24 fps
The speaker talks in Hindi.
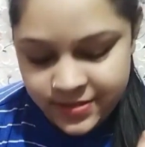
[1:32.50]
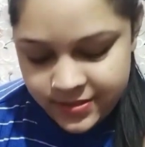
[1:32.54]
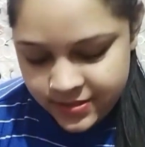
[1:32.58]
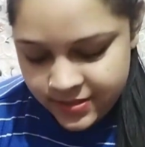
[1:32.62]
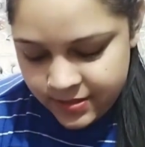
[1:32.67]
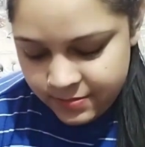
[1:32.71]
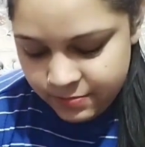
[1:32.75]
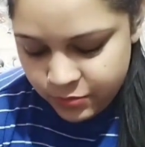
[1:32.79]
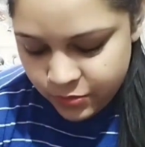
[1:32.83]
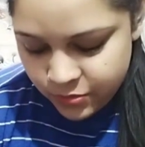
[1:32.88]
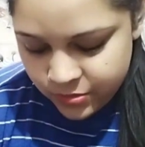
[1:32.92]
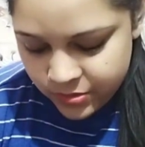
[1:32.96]
ये
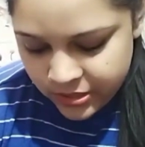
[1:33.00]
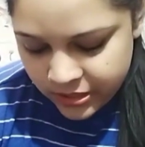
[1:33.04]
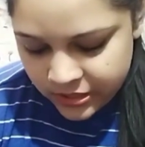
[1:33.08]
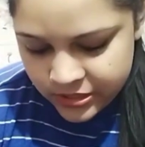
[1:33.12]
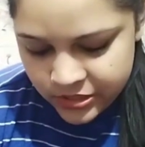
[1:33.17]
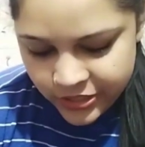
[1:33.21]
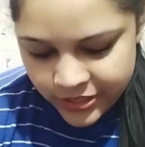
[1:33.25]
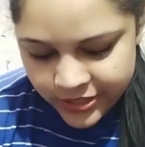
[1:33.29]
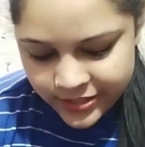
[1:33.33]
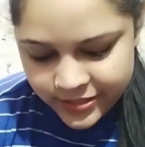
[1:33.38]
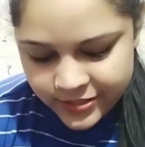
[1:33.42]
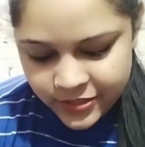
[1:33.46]
बहुत
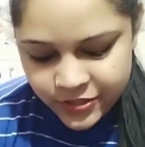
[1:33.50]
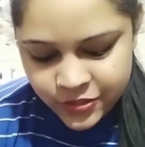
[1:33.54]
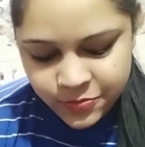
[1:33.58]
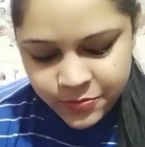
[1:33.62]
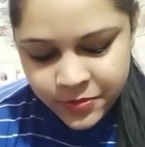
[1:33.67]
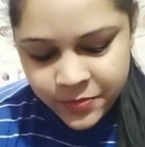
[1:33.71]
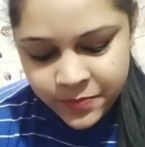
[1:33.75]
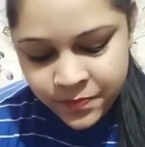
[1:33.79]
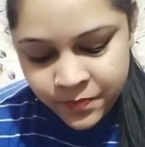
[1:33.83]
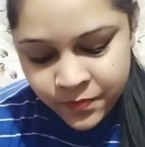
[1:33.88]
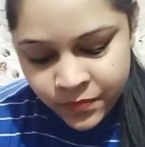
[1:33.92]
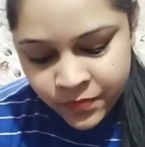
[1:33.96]
अच्छा है सच में
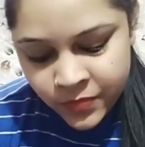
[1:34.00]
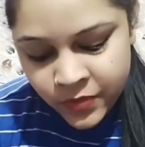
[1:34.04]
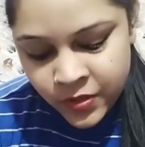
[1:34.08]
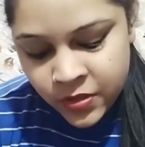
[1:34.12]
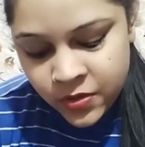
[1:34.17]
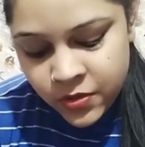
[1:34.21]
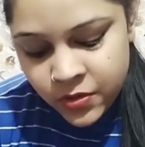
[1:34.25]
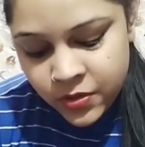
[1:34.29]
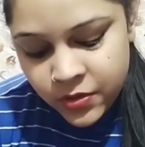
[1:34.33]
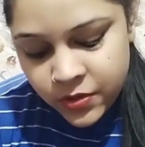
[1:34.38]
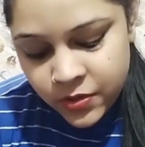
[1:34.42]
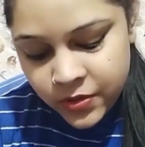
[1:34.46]

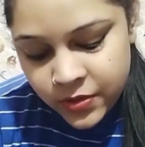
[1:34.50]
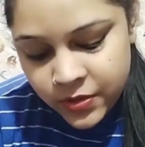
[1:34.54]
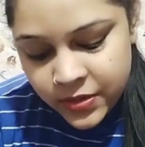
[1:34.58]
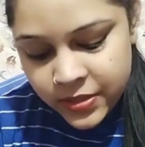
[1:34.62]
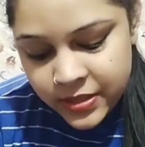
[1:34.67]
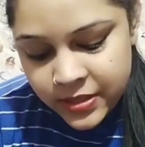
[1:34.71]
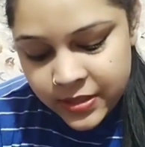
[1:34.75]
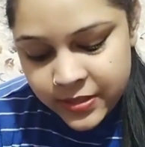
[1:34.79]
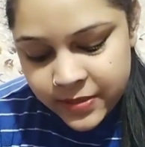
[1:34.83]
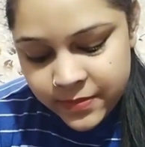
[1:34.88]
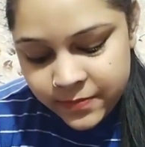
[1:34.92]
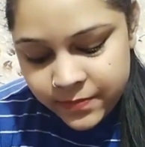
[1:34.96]
और
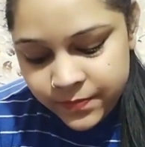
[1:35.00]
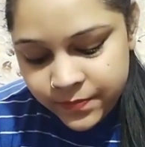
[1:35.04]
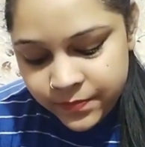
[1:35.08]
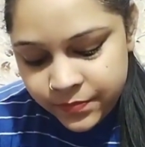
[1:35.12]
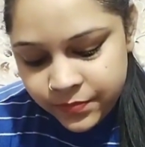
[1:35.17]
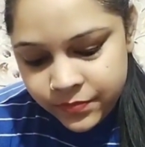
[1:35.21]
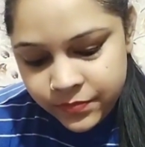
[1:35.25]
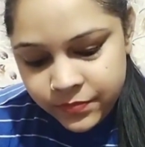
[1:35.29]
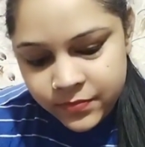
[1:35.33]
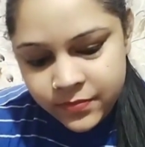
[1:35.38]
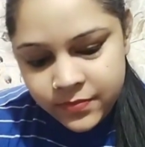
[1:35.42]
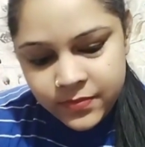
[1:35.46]

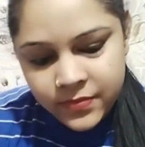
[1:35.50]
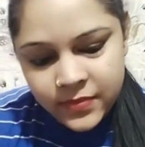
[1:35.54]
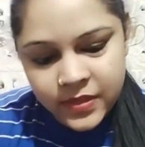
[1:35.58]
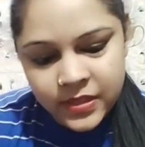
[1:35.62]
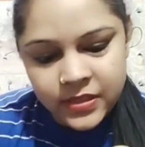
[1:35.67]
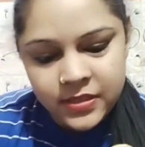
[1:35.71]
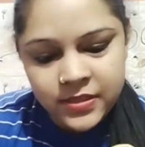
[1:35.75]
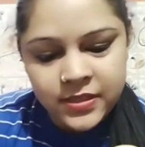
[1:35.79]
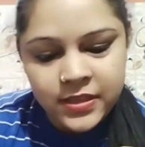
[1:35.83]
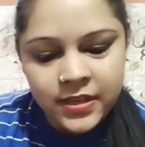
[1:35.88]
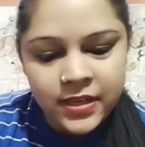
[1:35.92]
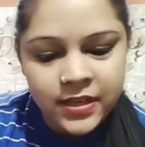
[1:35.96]

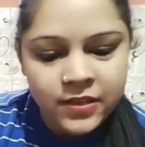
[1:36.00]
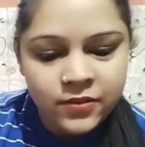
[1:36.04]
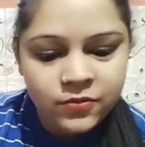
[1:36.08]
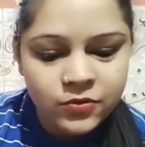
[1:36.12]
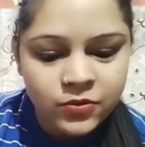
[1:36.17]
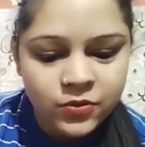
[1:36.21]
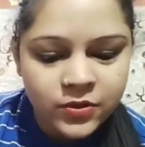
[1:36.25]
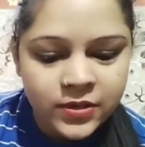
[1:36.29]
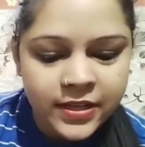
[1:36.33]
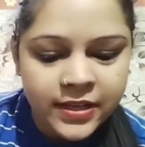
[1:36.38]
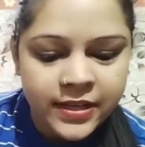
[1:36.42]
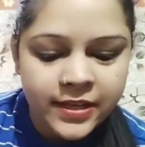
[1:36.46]
ये
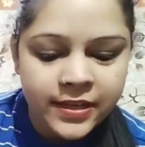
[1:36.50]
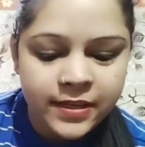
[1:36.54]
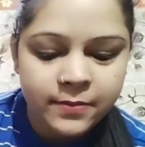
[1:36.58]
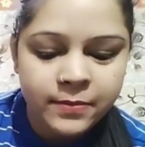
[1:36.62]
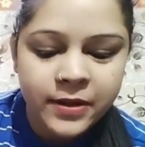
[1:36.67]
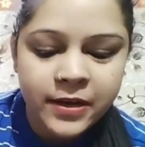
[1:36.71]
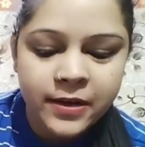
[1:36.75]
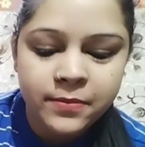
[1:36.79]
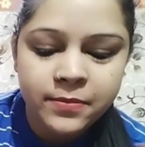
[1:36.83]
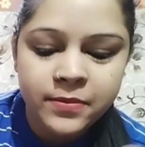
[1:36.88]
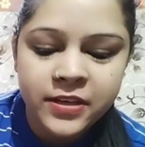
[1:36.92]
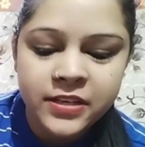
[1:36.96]
उन्होंने हेयर
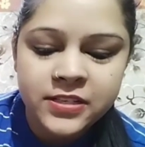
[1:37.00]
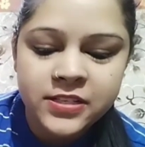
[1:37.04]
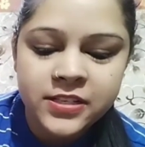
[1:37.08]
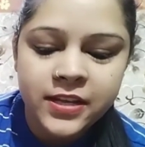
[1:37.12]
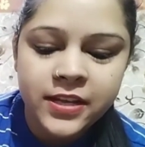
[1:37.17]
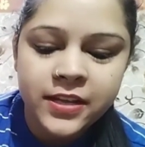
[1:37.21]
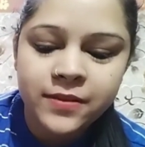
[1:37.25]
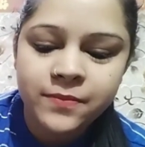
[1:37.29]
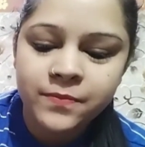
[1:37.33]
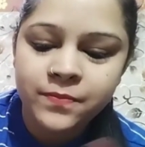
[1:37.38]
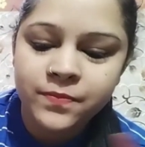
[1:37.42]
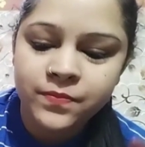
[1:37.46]
बैंड भेजे हैं